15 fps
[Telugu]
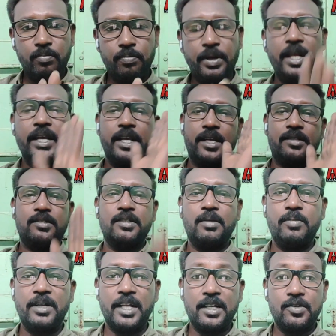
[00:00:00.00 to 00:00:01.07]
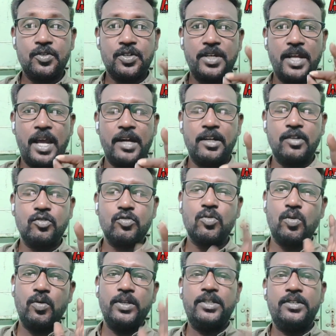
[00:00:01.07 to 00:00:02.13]
బ్రేక్ వేసిందన్నమాట
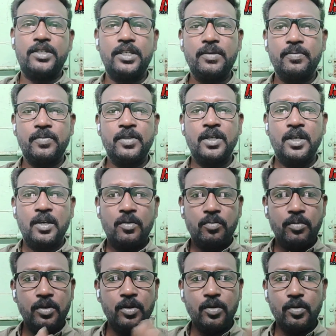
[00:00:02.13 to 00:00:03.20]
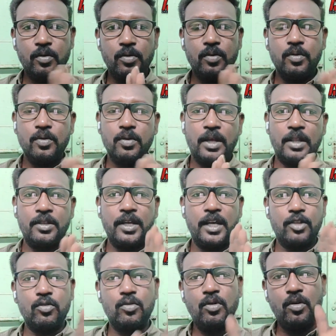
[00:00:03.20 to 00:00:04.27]
స్టేటస్కు ఇచ్చి మీరు అంత
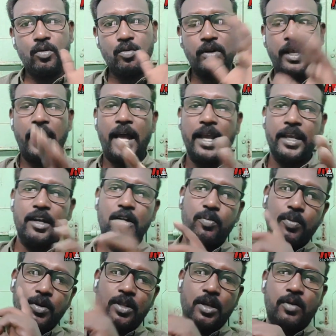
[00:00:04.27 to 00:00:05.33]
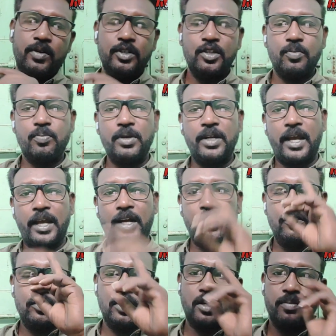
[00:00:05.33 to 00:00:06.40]
గతంలో కూడా ఇలాగే వెళ్ళిపోదామని చెప్పని అక్కడి
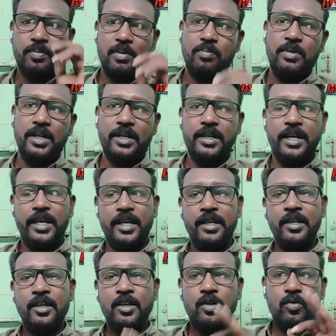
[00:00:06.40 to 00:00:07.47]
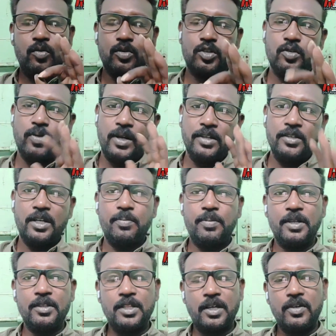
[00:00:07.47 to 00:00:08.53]
నుంచి రిపబ్లిక్ డే ఉత్సవాలు
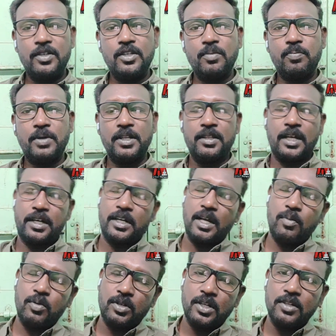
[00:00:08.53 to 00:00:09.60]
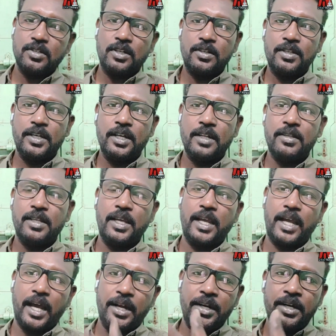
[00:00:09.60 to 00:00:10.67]
జరిపేద్దామని చెప్పని తట్టాపుట్టా సర్దుకెళ్తే
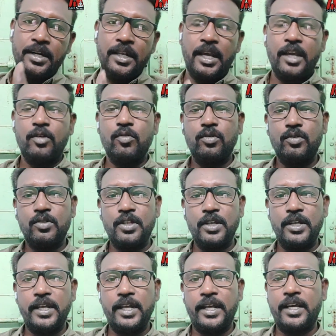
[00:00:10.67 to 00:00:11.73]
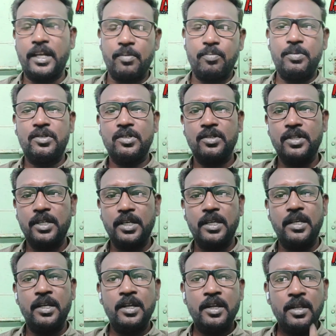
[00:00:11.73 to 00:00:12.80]
అన్ని హైకోర్టు తిరిగి వెనకరప్పించింది
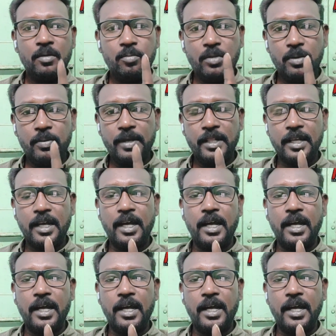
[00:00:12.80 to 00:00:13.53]
దీని మీద